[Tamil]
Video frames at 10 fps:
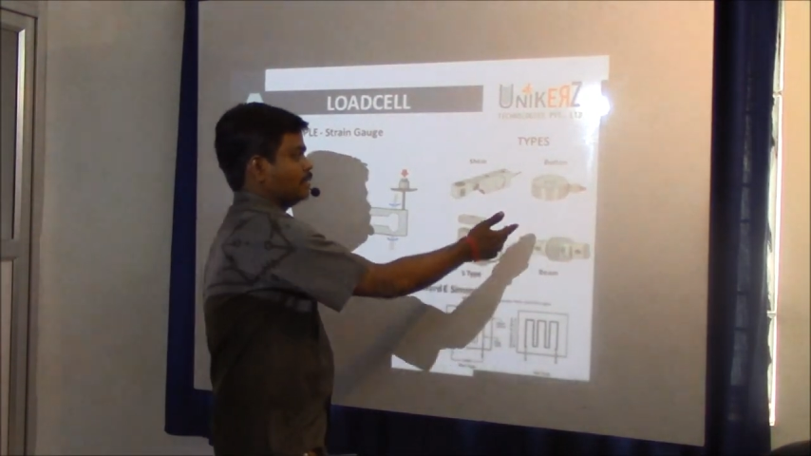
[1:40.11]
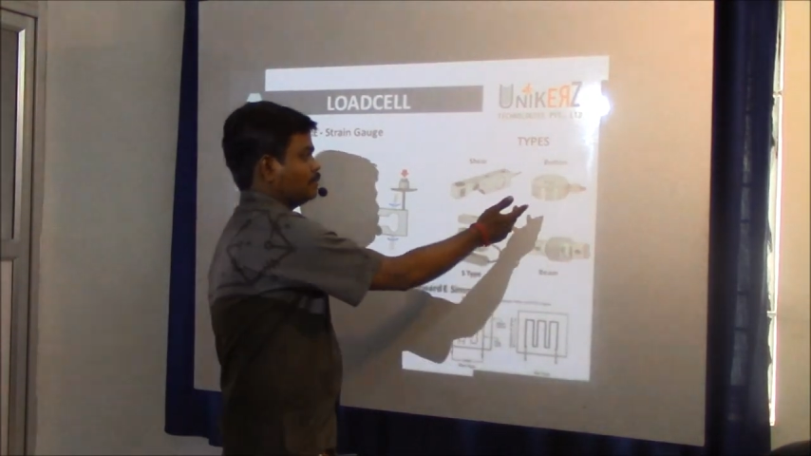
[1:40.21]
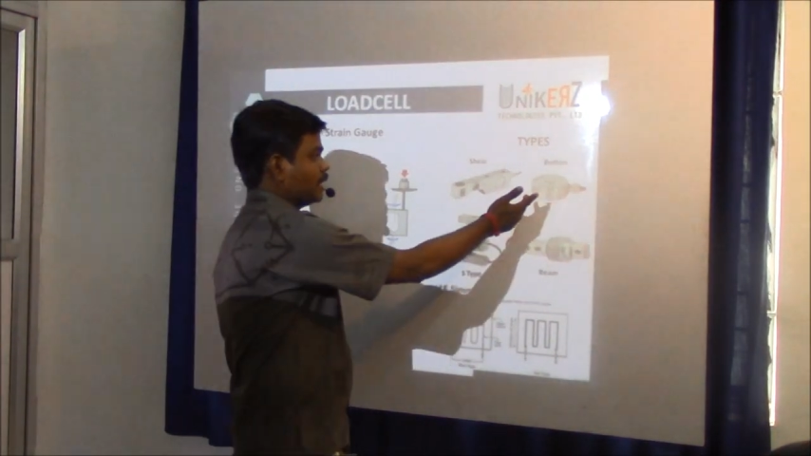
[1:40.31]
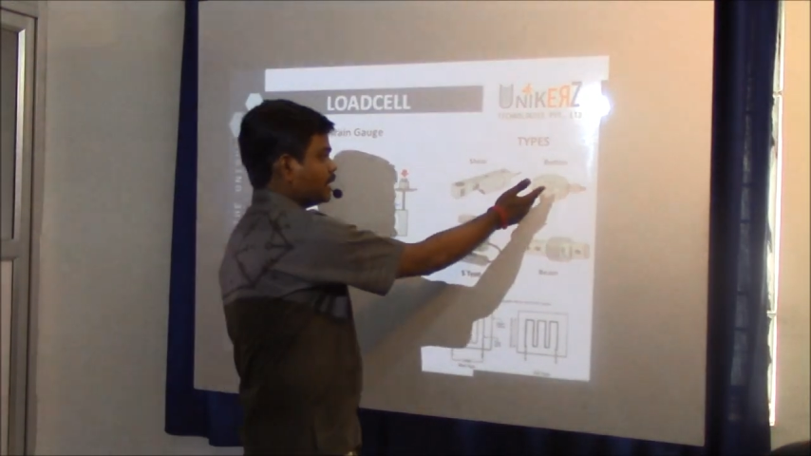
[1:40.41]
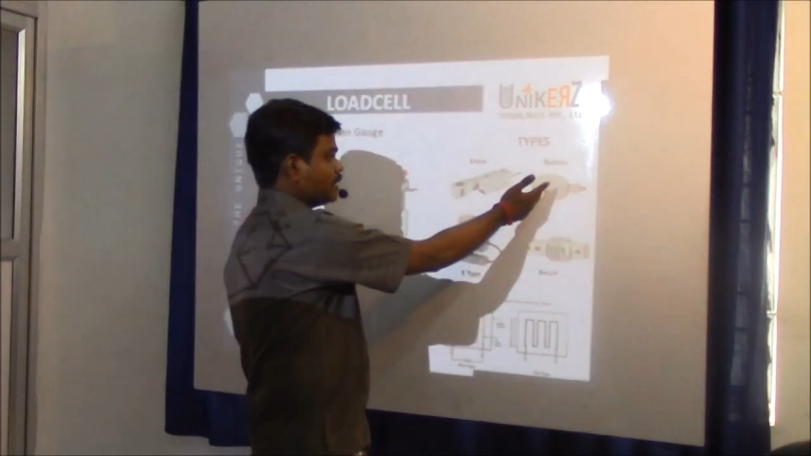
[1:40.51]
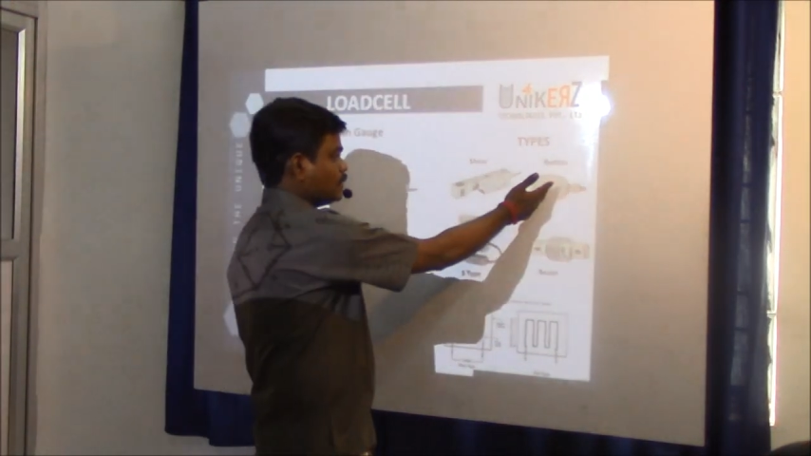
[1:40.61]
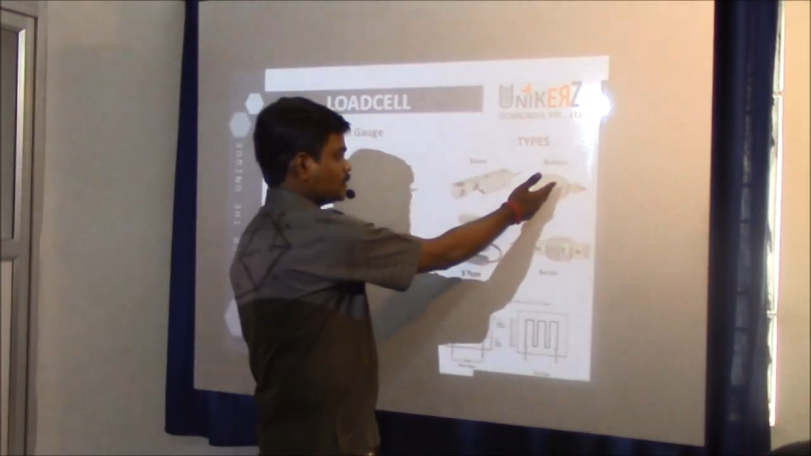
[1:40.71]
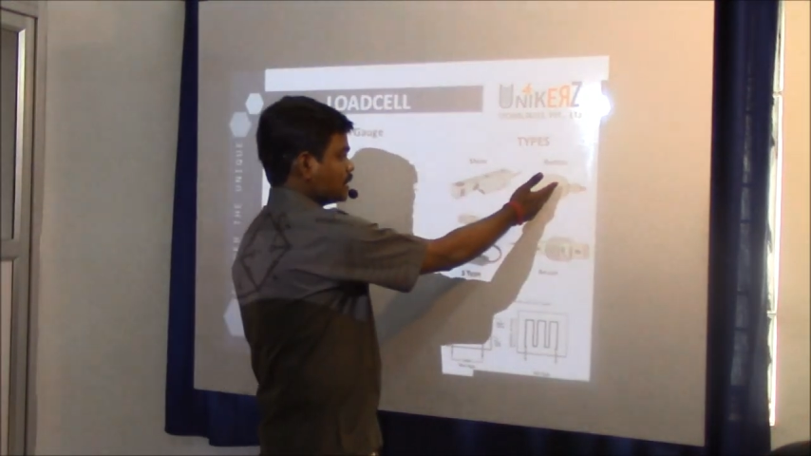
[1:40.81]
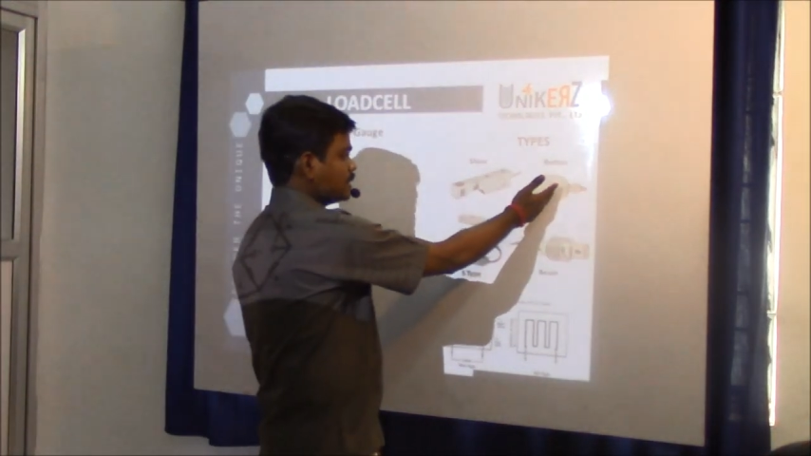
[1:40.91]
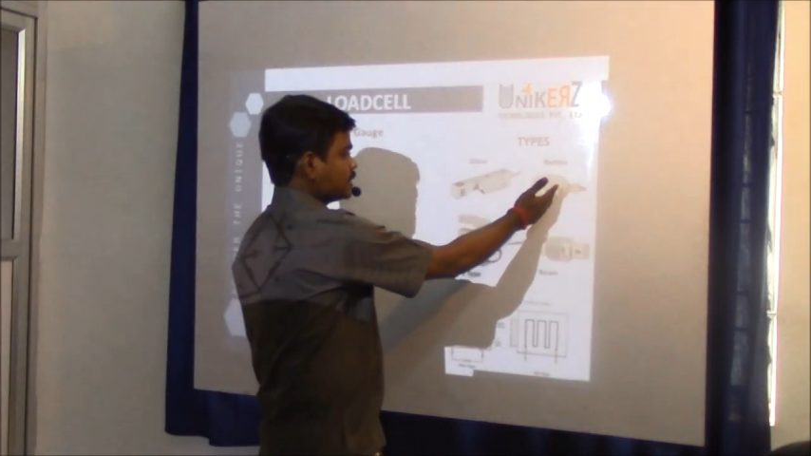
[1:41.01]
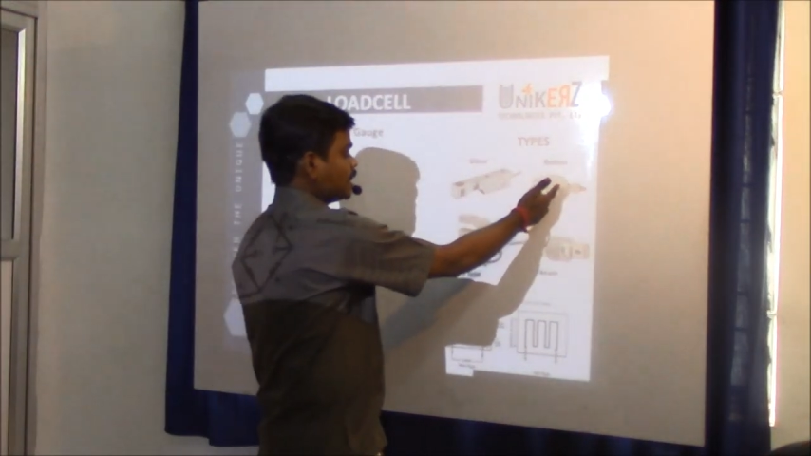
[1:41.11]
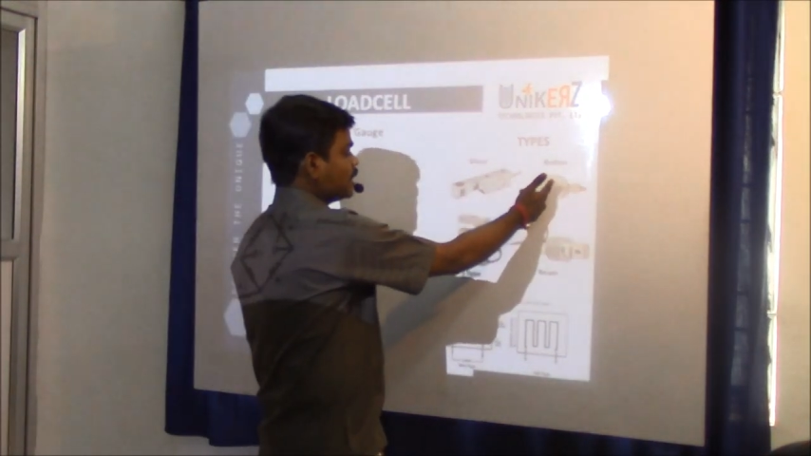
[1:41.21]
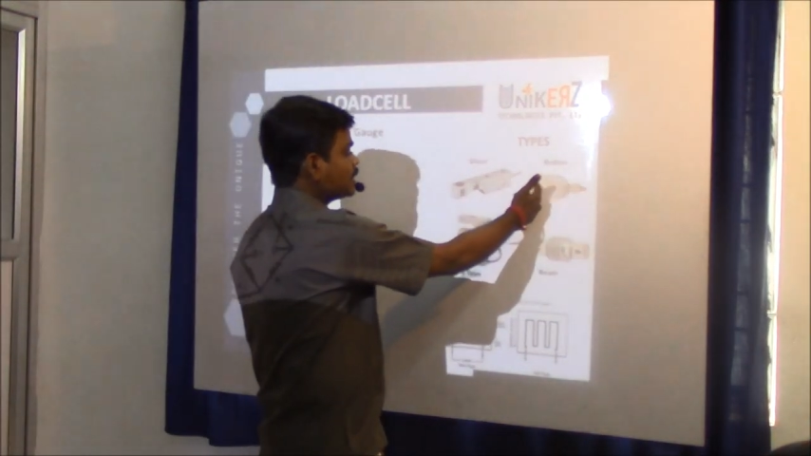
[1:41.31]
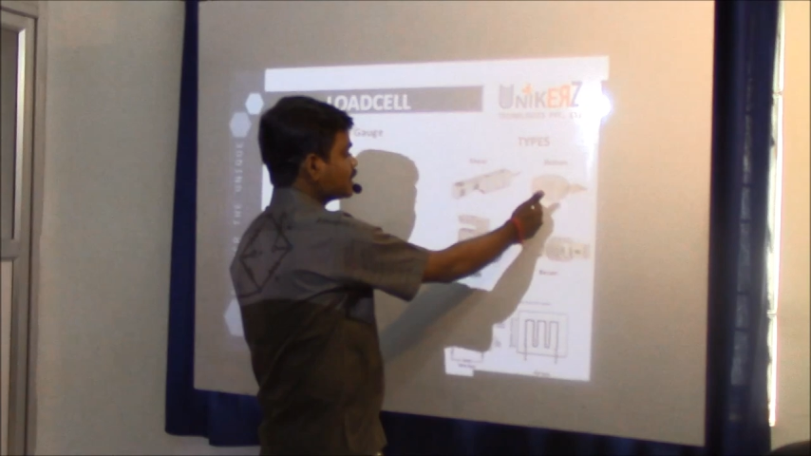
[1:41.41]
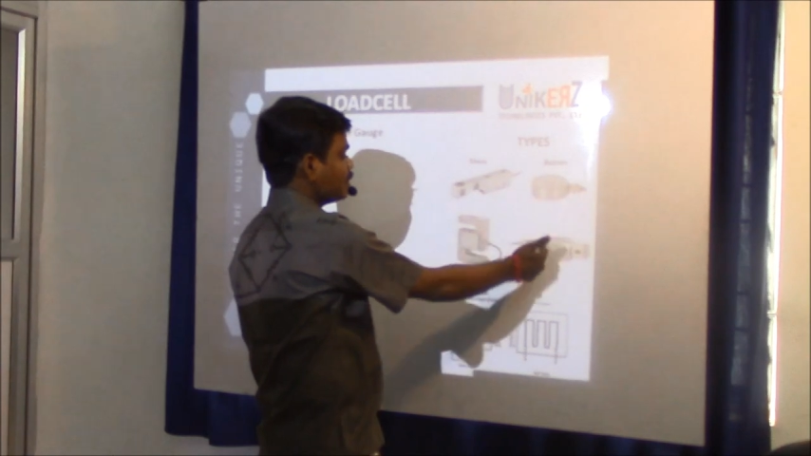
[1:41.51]
பட்டன் லோட் செல்ஸ்
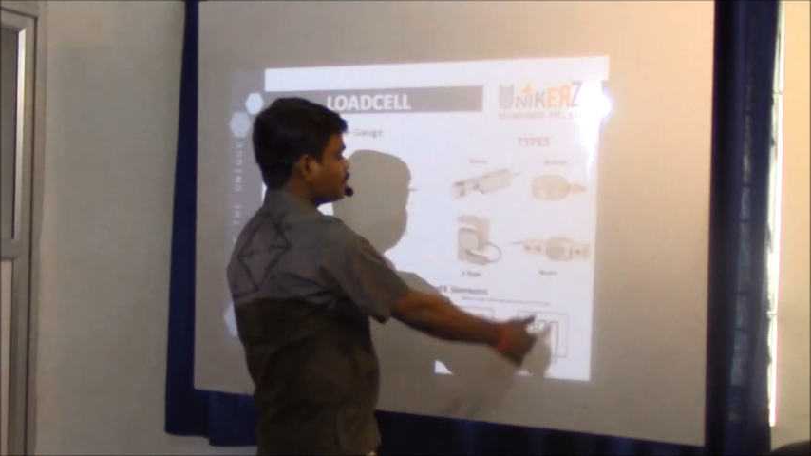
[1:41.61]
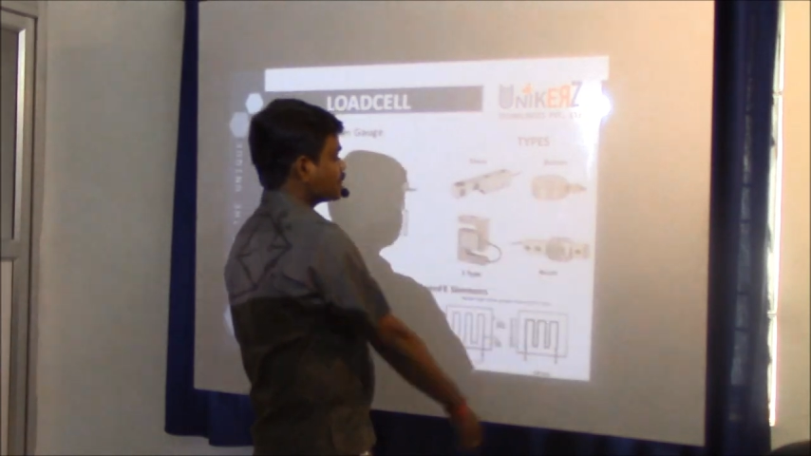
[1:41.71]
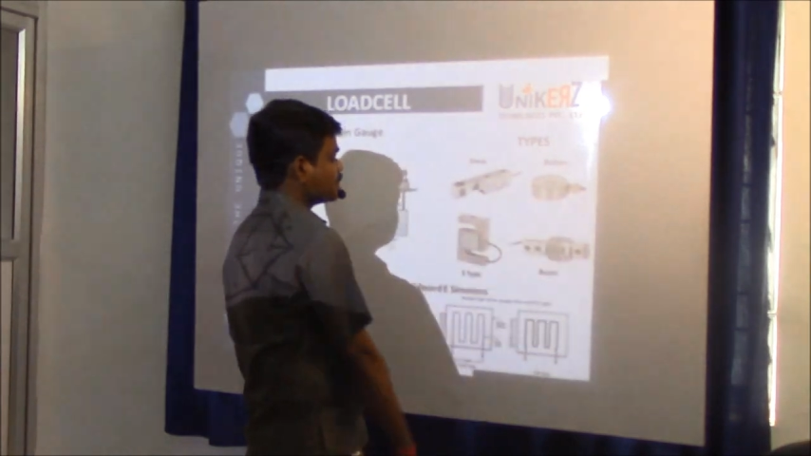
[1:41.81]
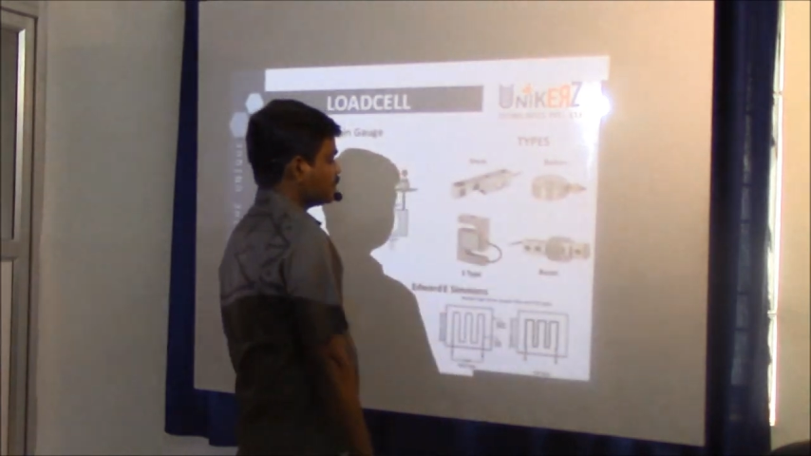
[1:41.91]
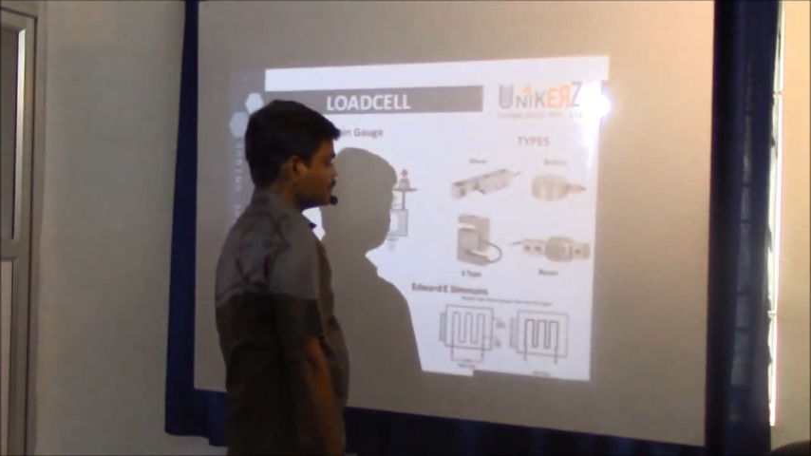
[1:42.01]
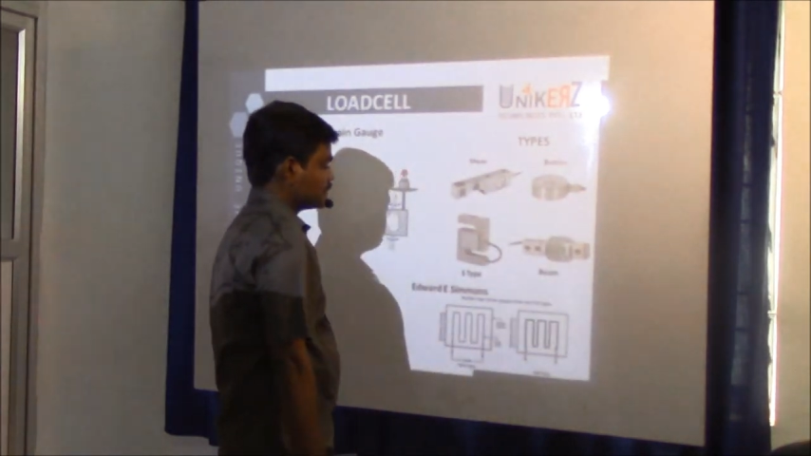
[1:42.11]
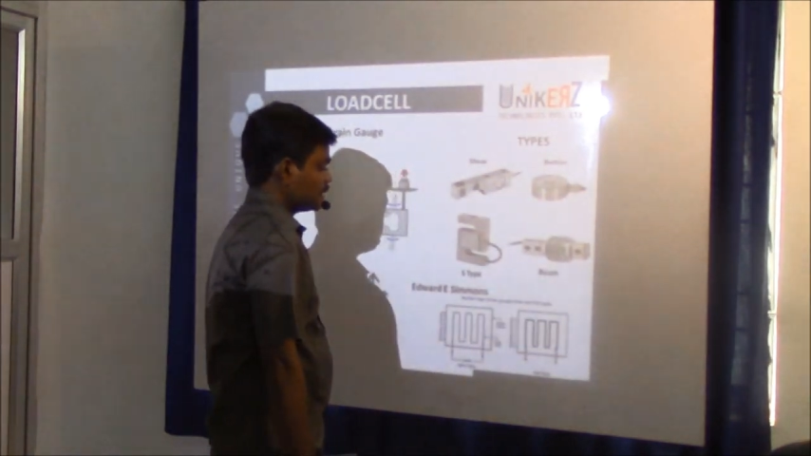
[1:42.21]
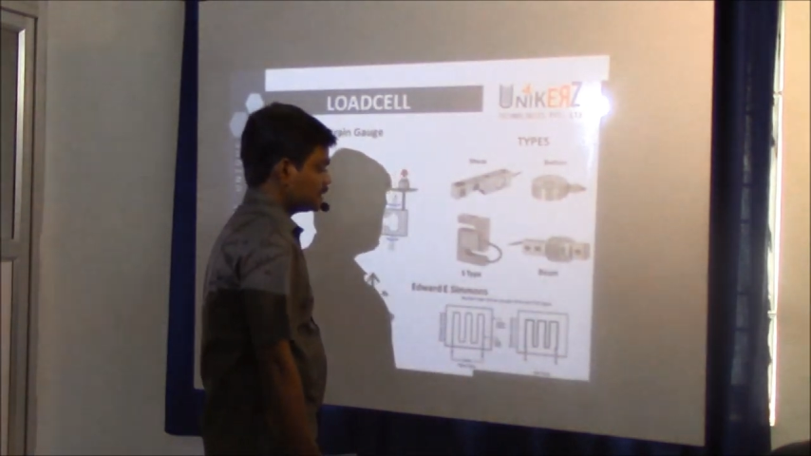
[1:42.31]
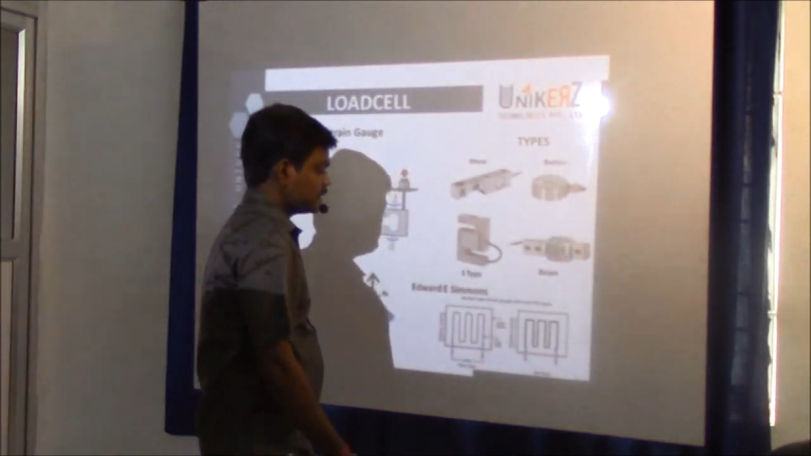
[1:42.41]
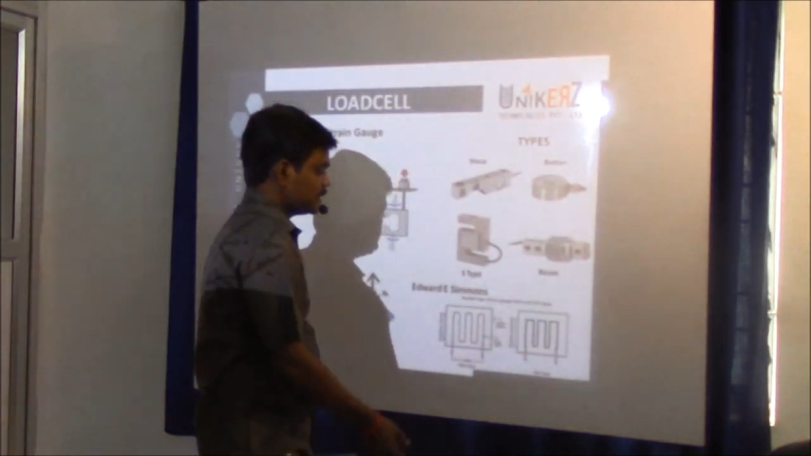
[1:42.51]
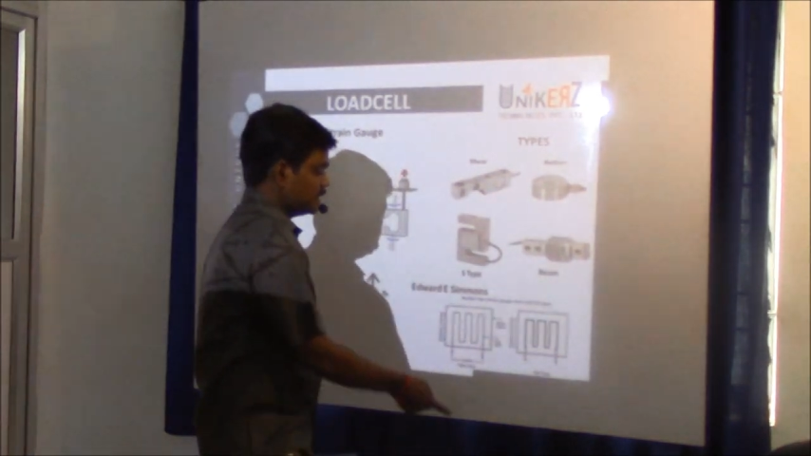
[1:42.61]
அல்லது கம்ப்ரெஷன் லோட் செல்ஸு